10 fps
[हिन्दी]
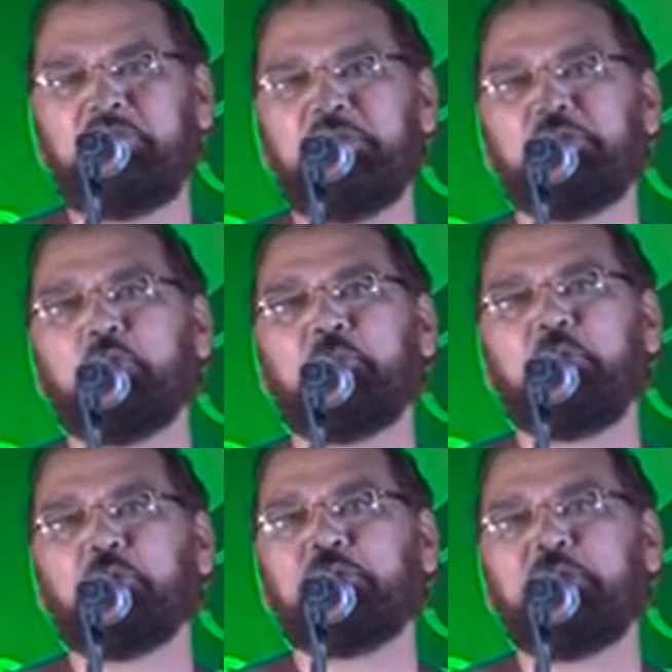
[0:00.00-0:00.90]
देशों में
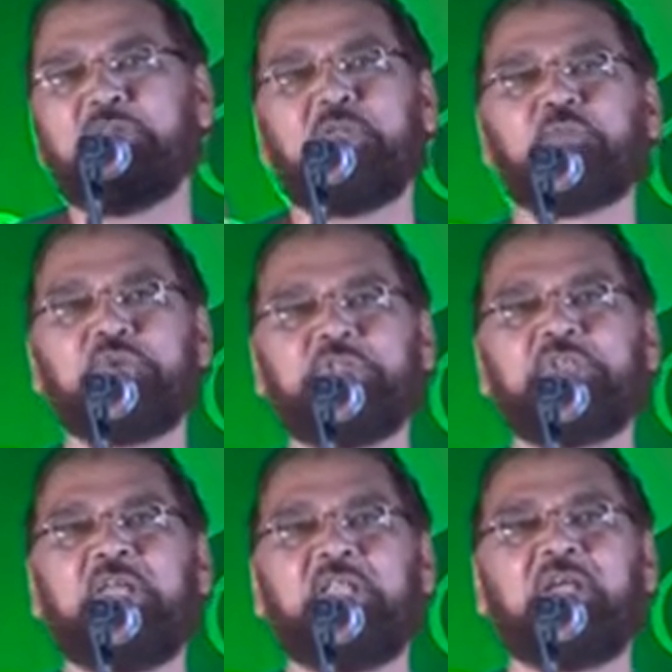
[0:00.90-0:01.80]
कुदरत ने मुझे
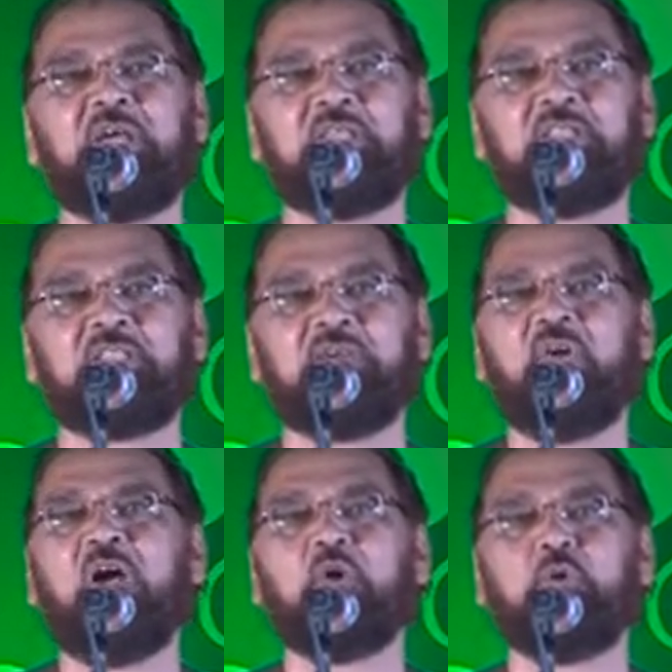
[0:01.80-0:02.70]
जाने का
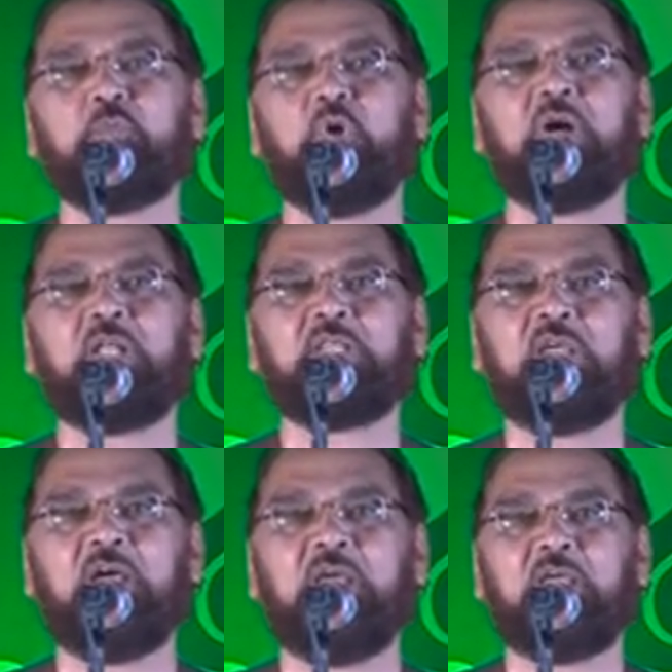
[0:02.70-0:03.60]
इत्तफाक़ और मौका
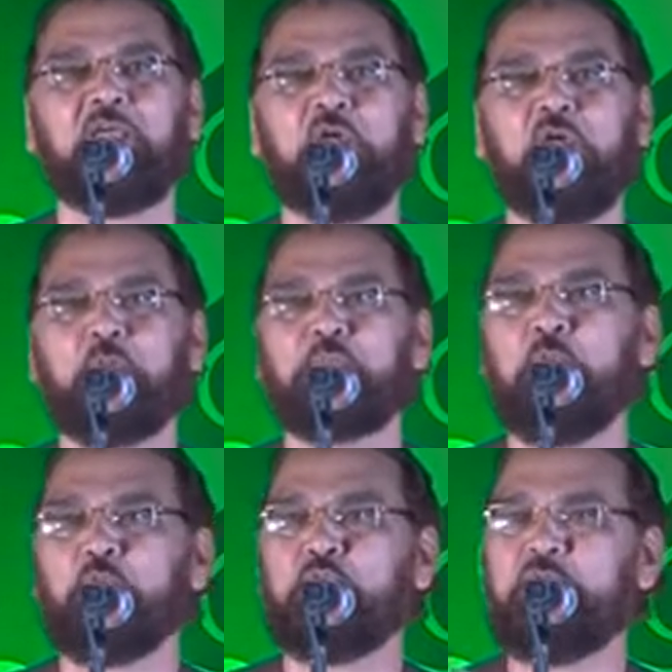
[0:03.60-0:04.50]
दिया है मैं
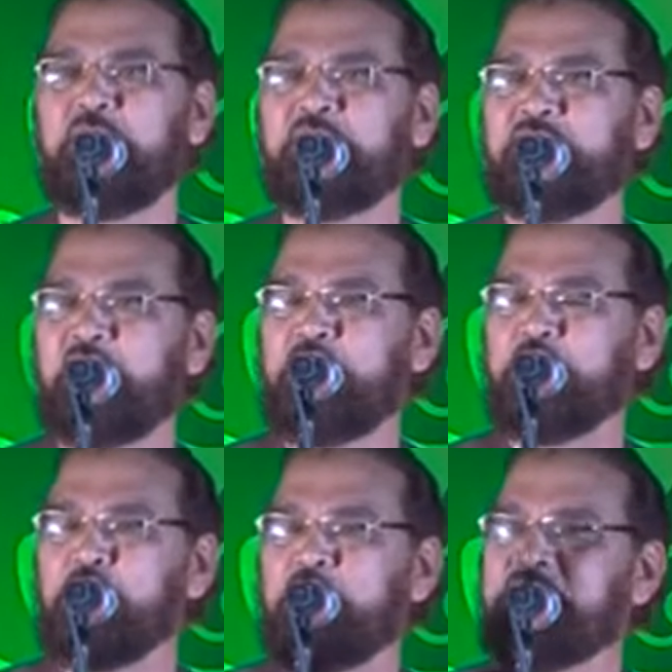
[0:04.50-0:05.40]
19
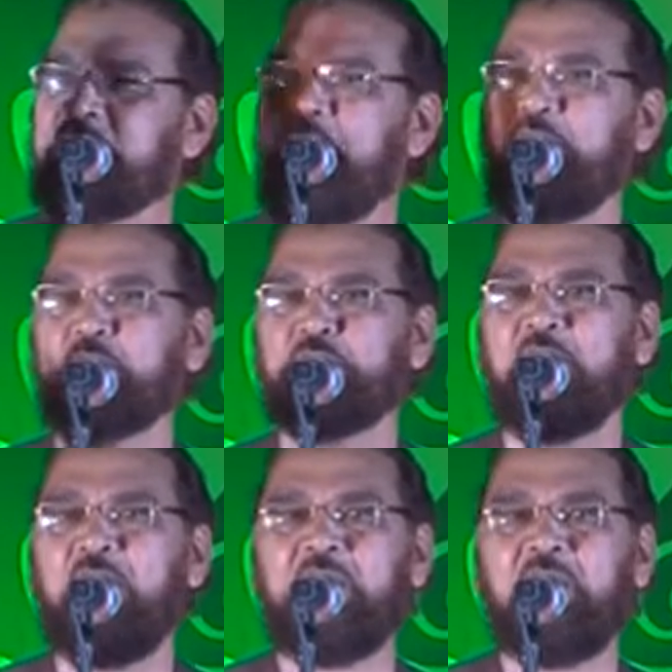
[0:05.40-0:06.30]
देशों के सारे
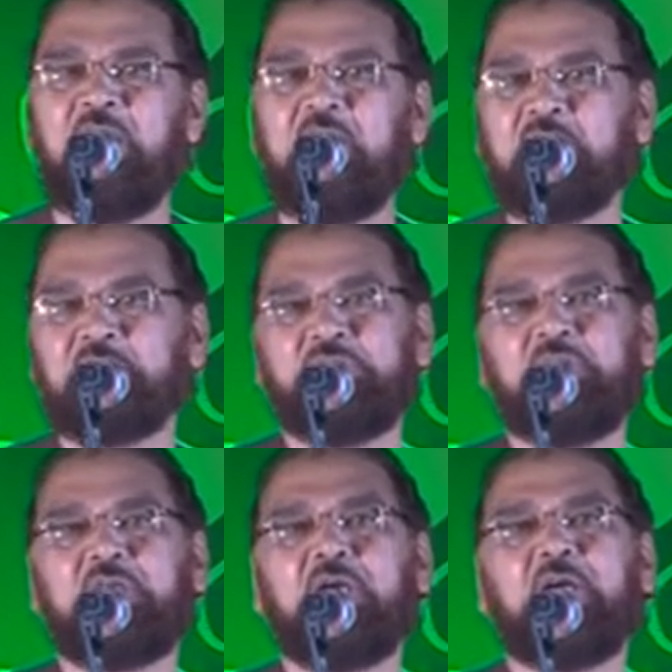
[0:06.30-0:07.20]
मुशायरे
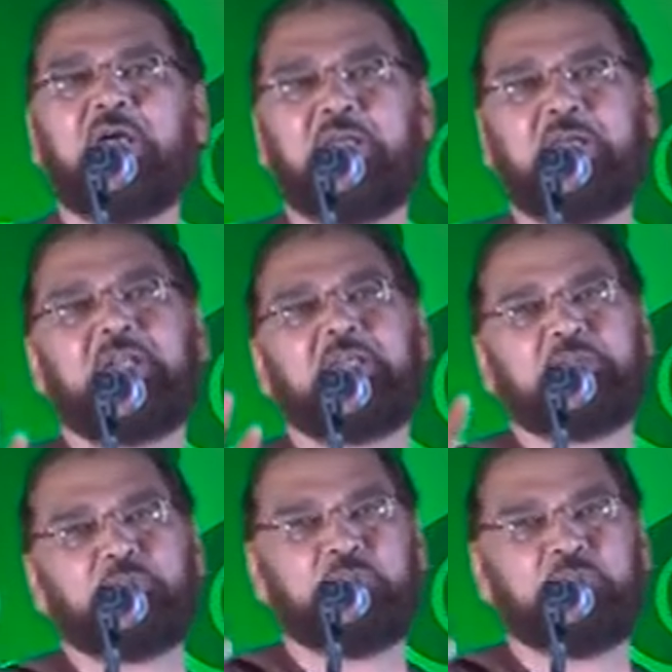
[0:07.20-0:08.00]
श्री गंगानगर के इस